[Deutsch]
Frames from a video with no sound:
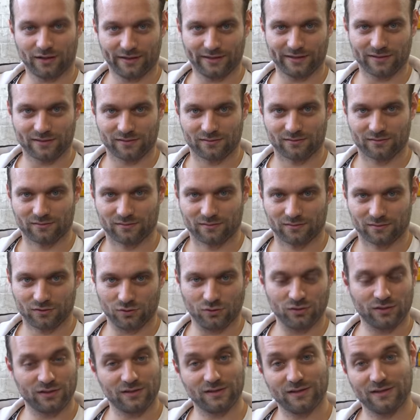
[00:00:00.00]
1.
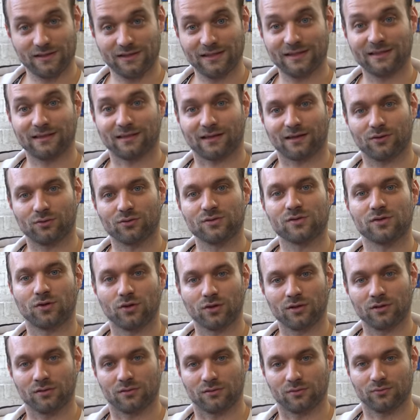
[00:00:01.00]
Sollte sie nicht raus
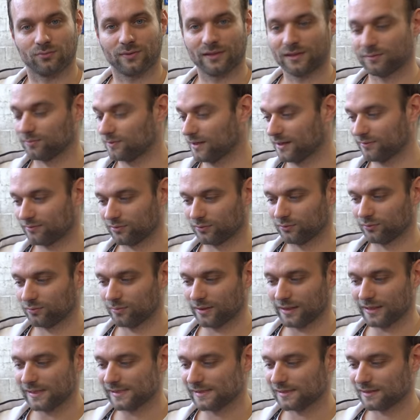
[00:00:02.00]
können und man nimmt einfach nur einen
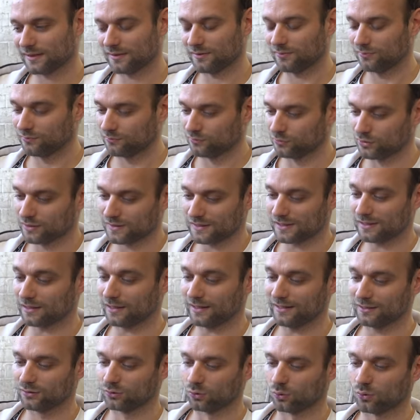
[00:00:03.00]
Behälter, wird sich
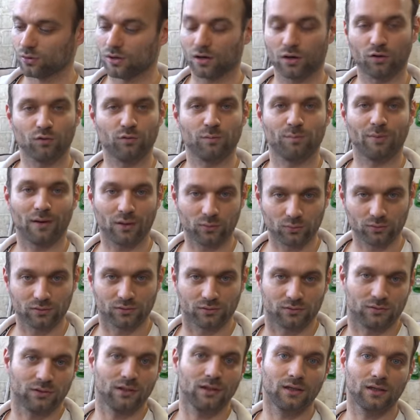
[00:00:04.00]
ein Druck
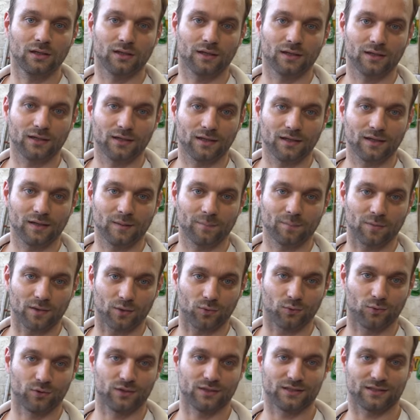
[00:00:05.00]
aufbauen ähm,
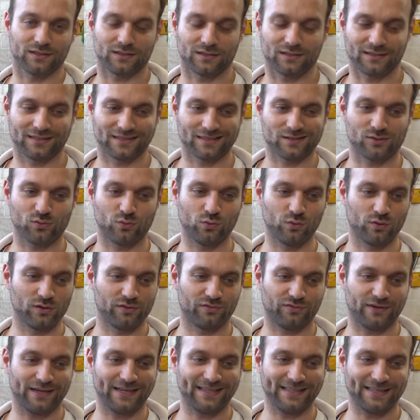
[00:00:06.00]
und das Öl
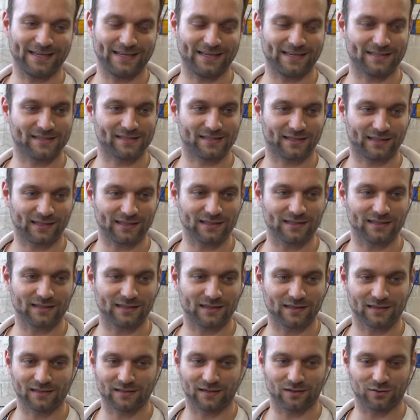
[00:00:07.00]
fängt erst recht
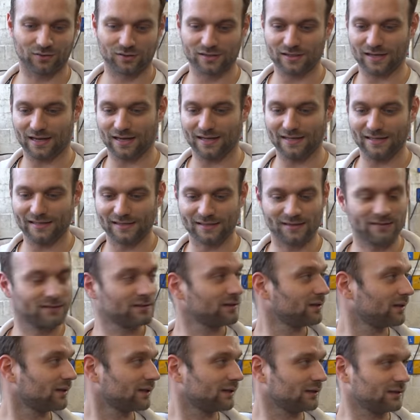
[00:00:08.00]
an, aus
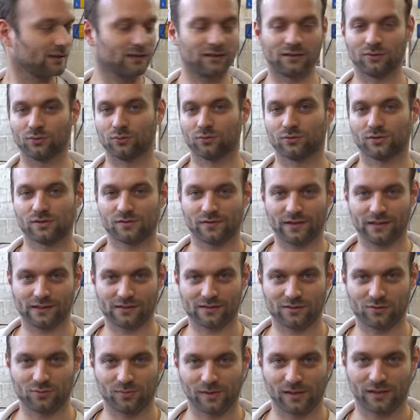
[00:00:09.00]
allen Dichtungen und so weiter
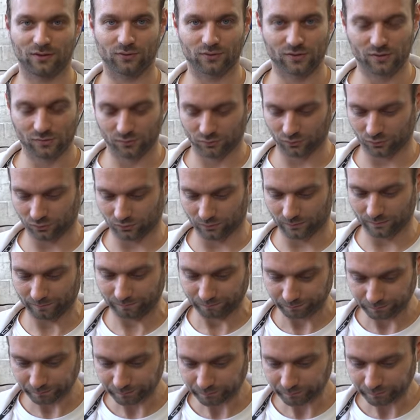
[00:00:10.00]
sich überall rauszudrücken.